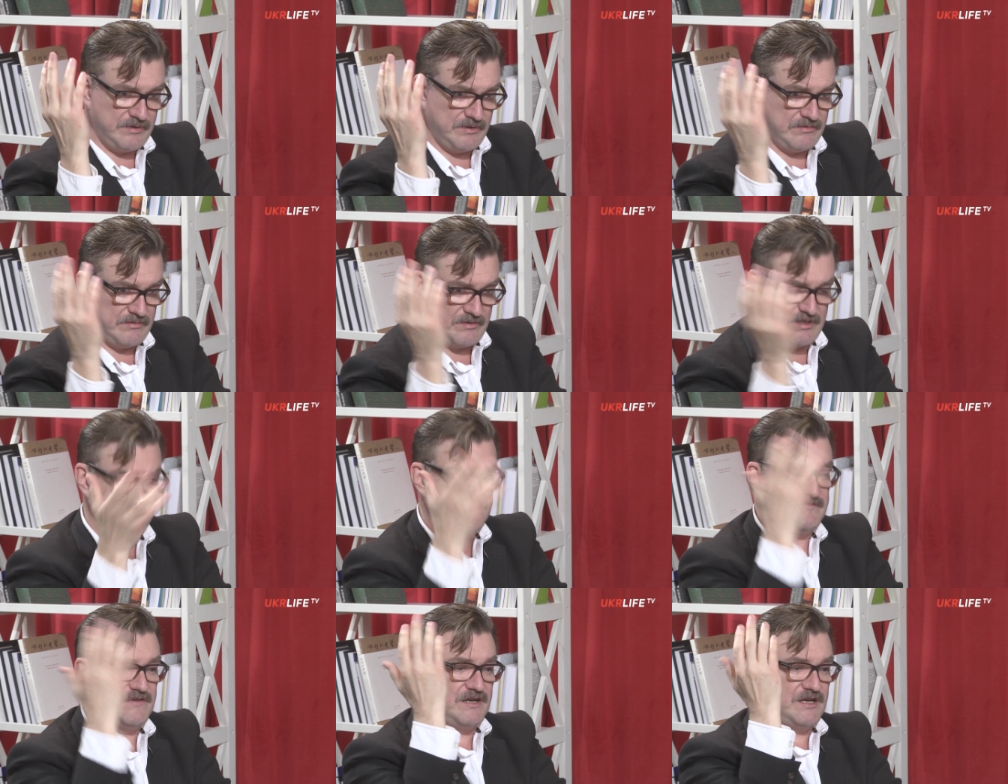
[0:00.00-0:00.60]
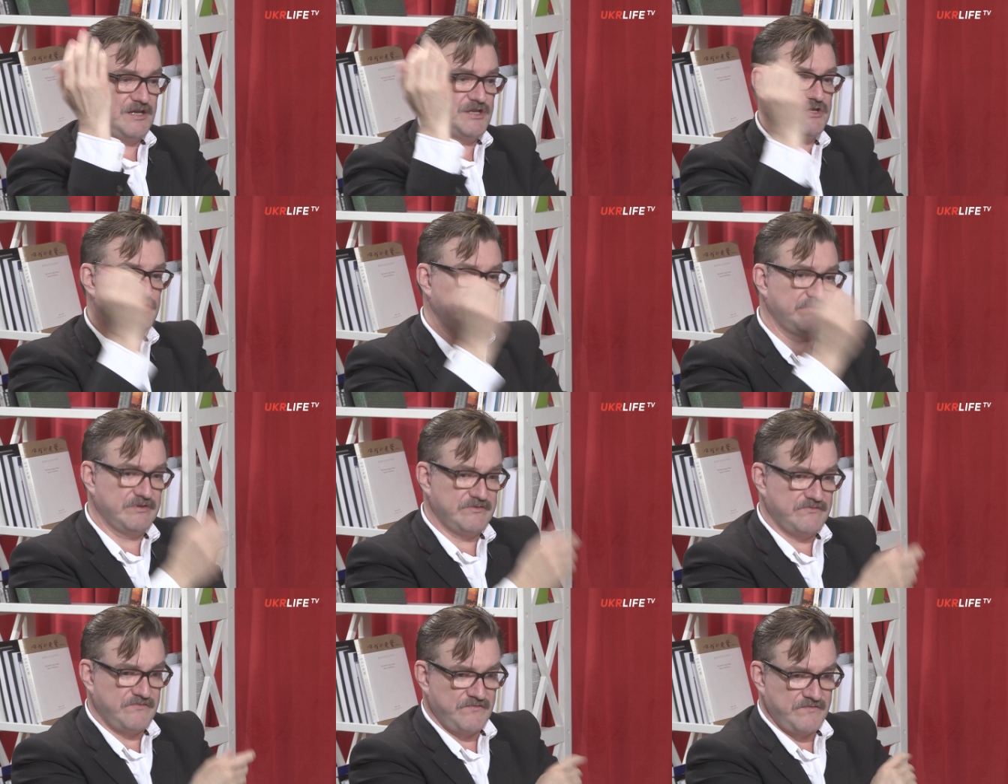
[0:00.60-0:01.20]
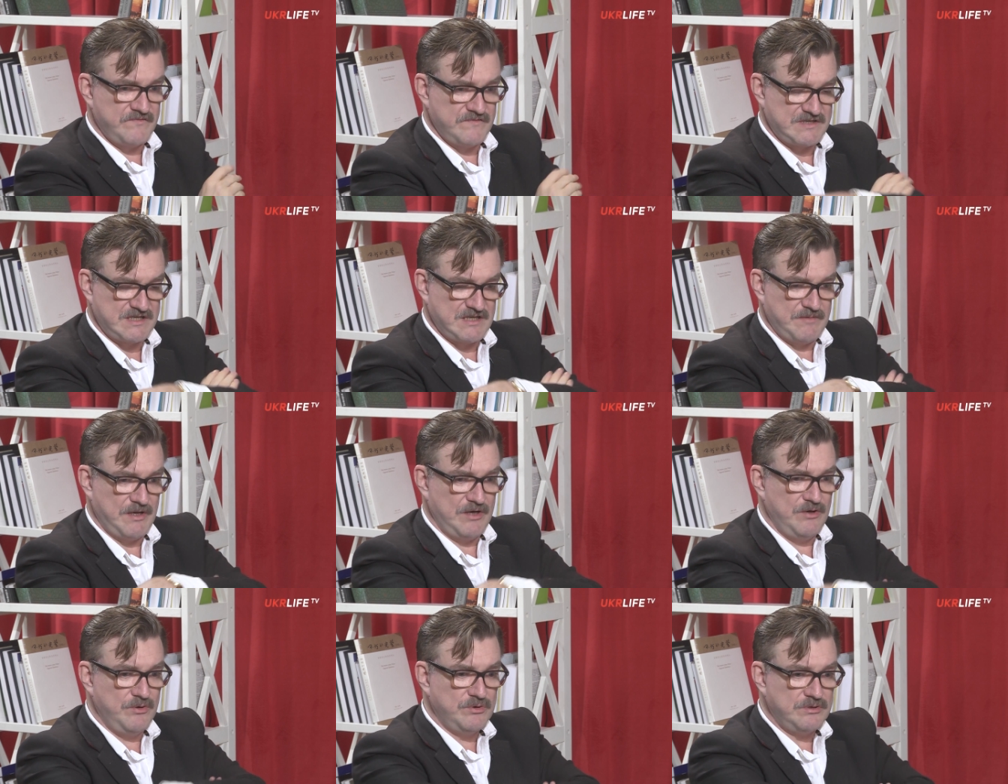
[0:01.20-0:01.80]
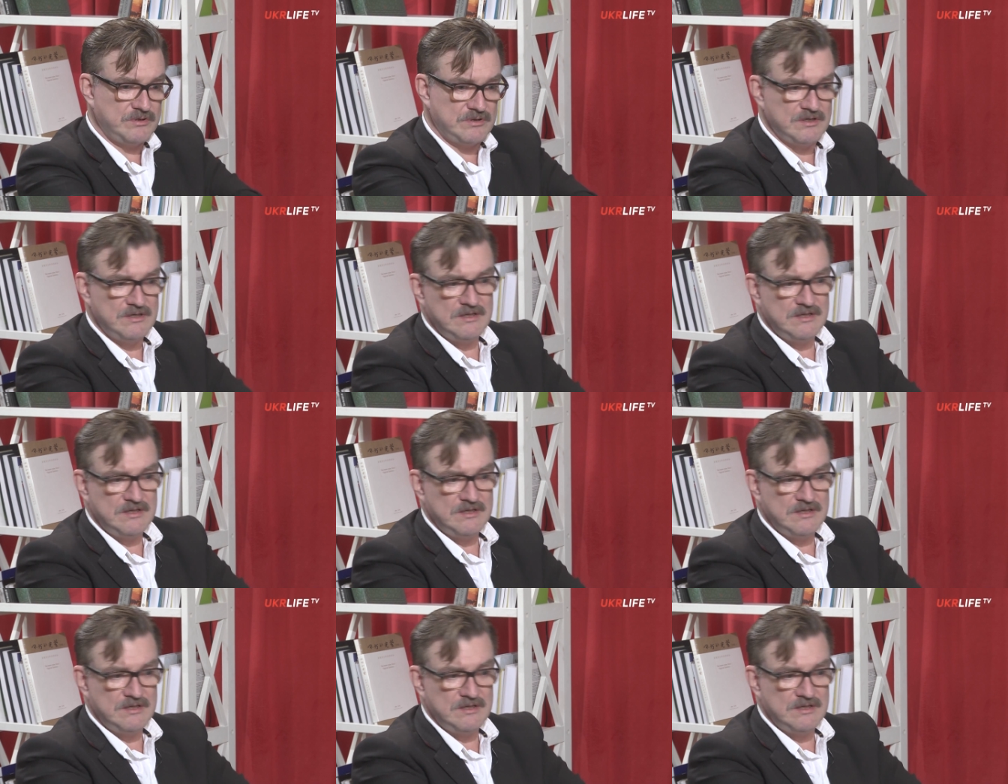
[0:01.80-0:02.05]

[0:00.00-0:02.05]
разворачивает самолет